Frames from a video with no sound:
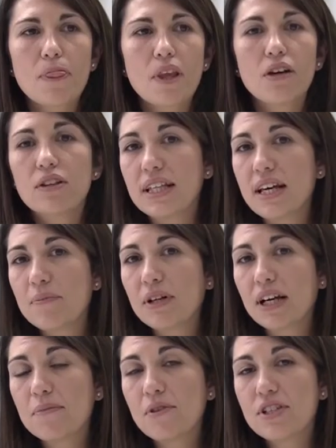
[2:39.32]
Otra idea,
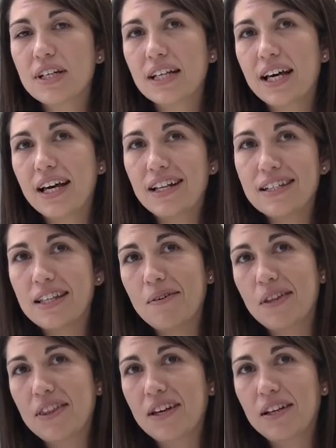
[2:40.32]
por ejemplo, sería el
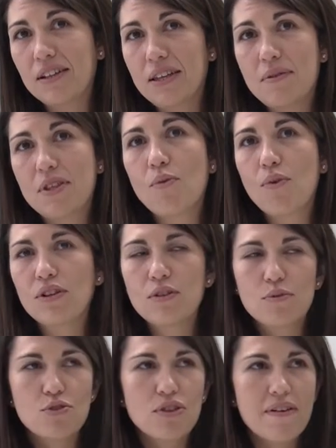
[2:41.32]
establecer de vez en
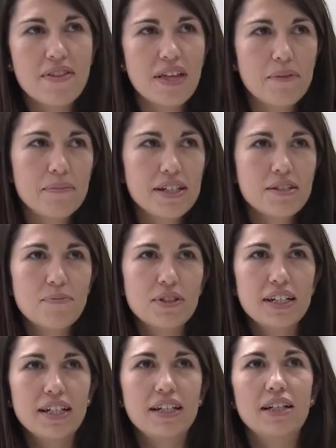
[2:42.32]
cuando, pues una vez al mes,
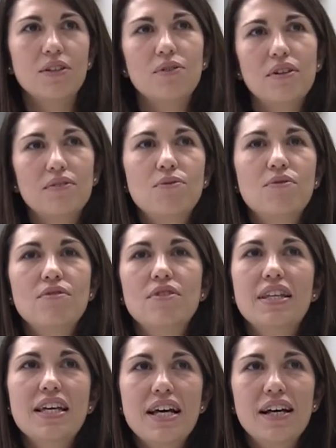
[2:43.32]
eh,
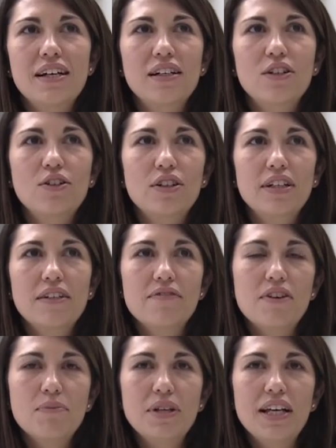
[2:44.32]
un día en
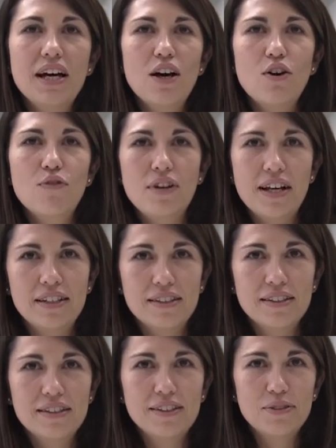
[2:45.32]
familia
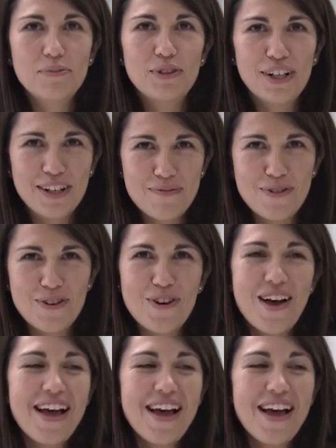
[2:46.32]
offline por ejemplo.